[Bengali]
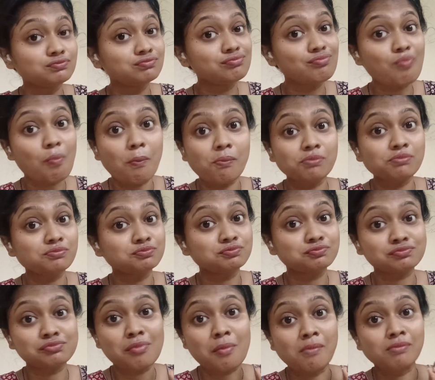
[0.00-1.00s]
এইভাবেই
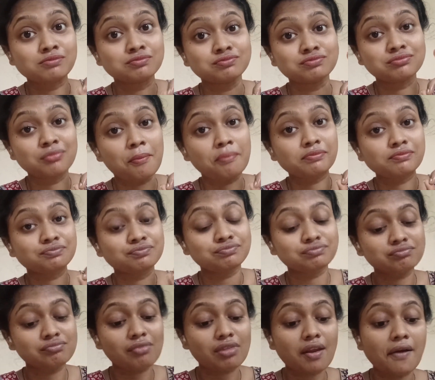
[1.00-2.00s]
কিন্তু বন্ধুরা
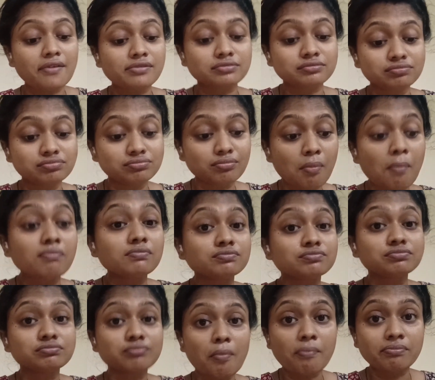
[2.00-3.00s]
সবজি খাই
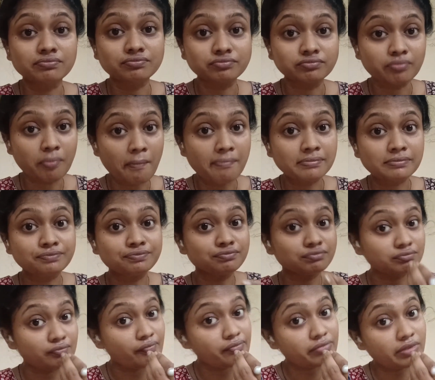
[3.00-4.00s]
ভাতের থেকে বেশি বাট
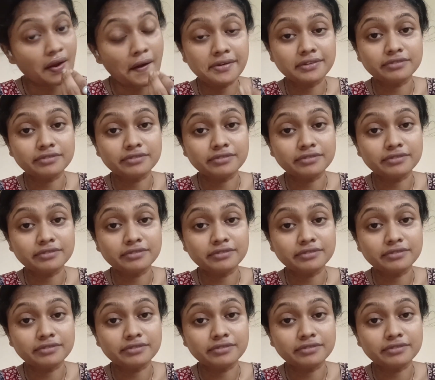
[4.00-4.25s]
আলুটা